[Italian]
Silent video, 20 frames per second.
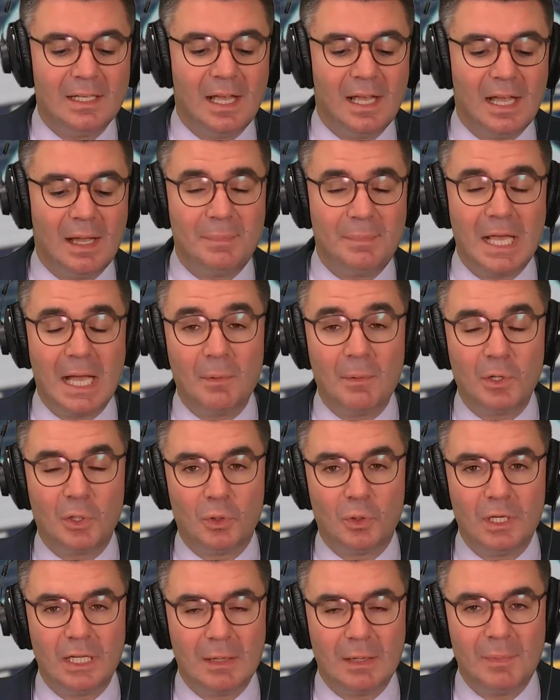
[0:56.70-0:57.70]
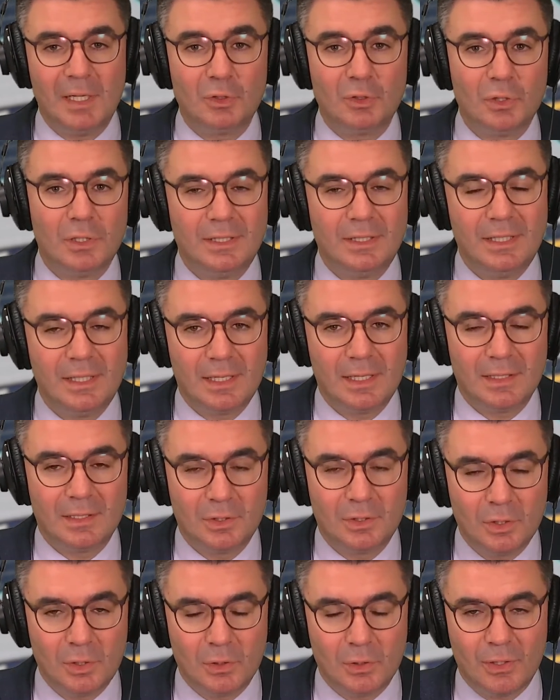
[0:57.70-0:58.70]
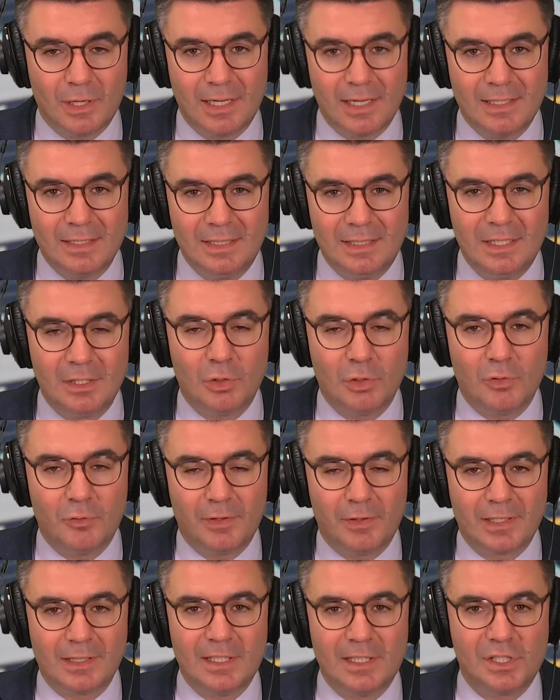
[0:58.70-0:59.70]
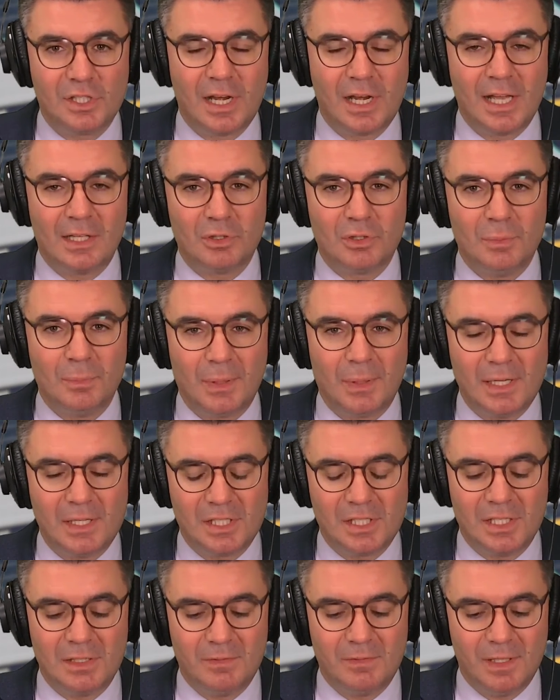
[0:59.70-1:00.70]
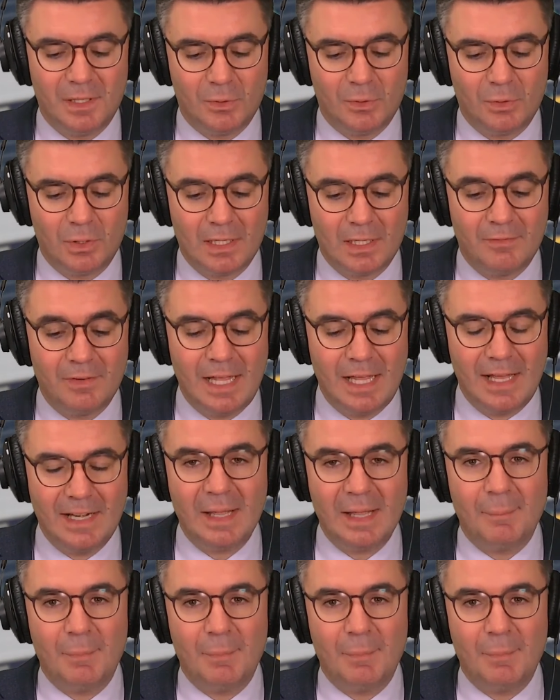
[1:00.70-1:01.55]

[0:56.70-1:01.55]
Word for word: abbiamo in collegamento il direttore di Confartigianato Imprese Verona, Valeria